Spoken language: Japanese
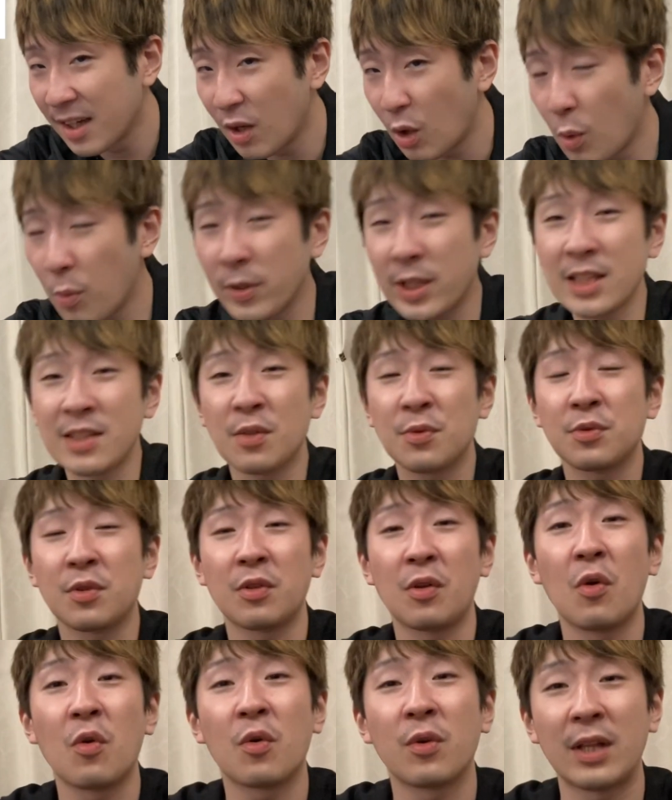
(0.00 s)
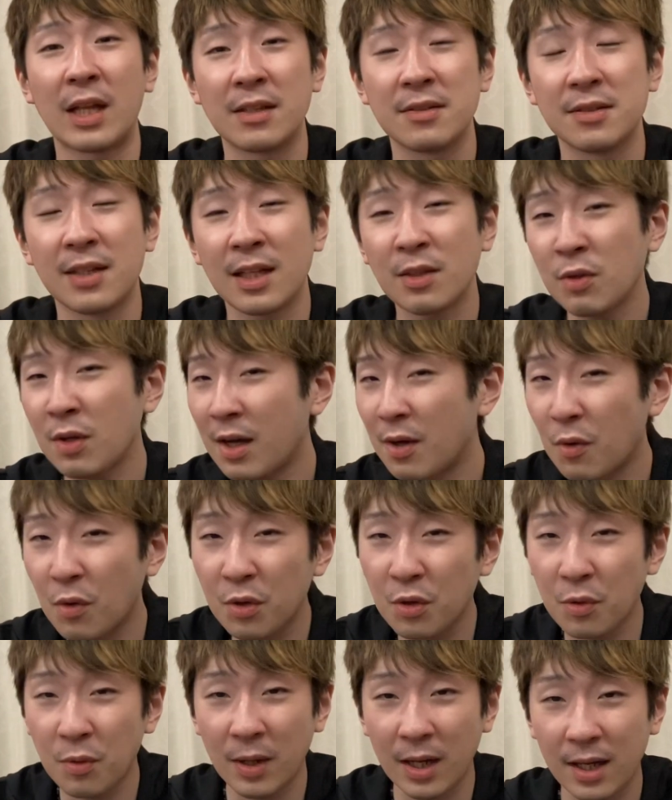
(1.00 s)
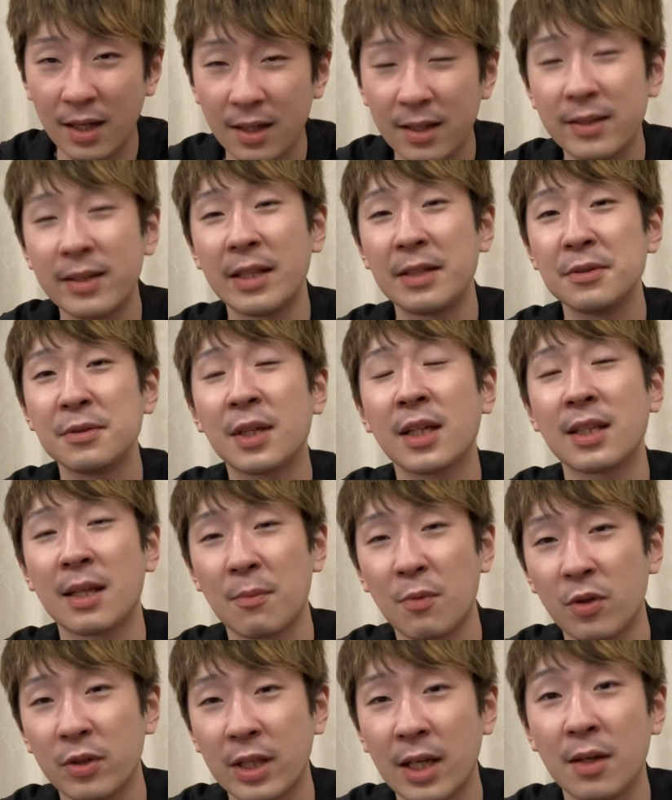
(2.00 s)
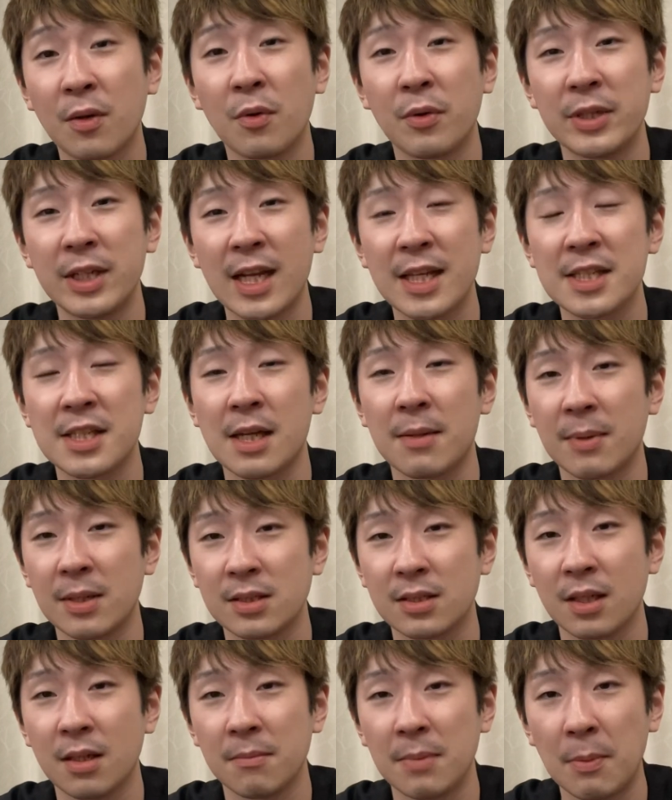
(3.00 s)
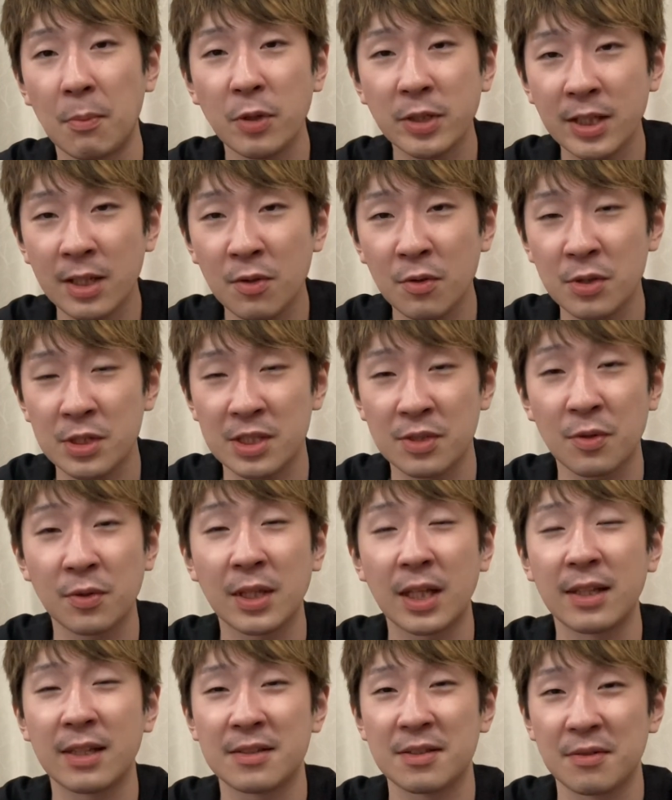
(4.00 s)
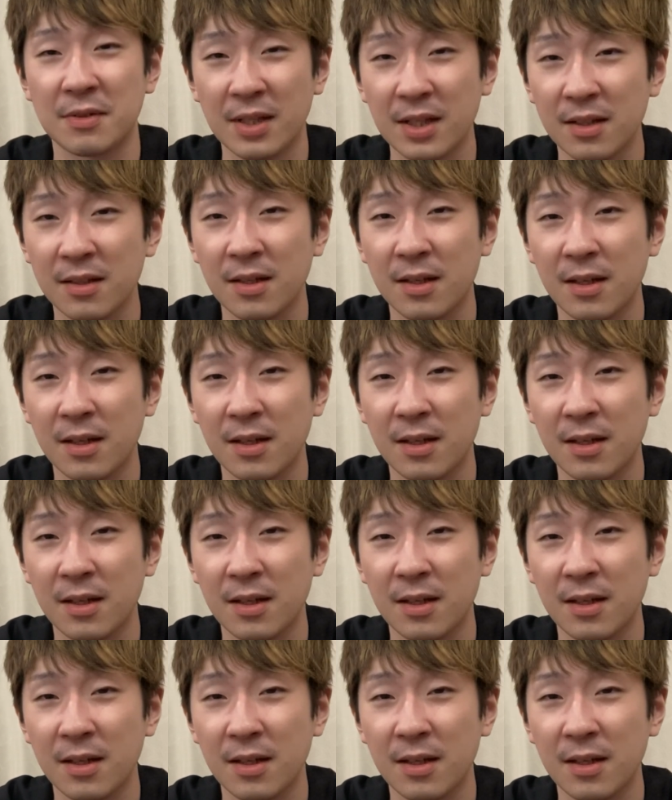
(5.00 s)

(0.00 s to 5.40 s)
表ソフトで行う、あとはオールフォアっていう方も結構いらっしゃいます。森田コーチそうなんですよね。